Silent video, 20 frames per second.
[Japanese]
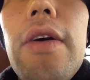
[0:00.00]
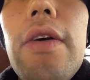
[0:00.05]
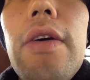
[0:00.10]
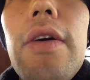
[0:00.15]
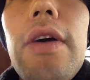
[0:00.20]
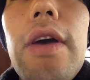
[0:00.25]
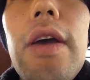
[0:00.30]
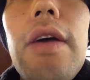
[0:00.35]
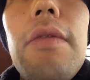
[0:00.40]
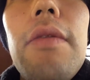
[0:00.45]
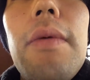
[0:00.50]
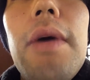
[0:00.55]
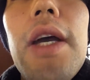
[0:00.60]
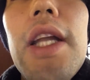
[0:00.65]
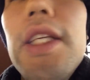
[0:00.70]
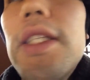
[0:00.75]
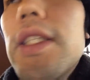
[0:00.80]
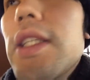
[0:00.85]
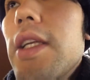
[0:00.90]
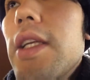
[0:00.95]
をお
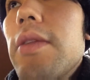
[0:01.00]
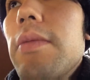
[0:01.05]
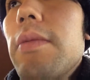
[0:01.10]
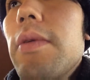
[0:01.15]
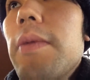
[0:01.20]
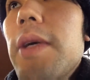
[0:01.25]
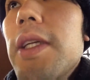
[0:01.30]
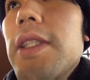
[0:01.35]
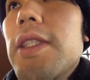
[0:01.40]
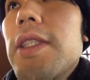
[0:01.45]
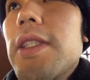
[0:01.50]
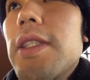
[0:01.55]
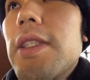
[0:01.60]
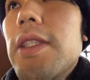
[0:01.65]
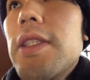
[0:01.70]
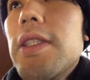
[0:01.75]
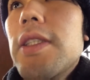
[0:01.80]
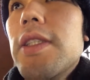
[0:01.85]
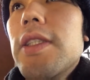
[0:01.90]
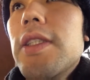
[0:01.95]
参りしたいと思いま
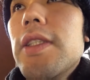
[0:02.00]
す。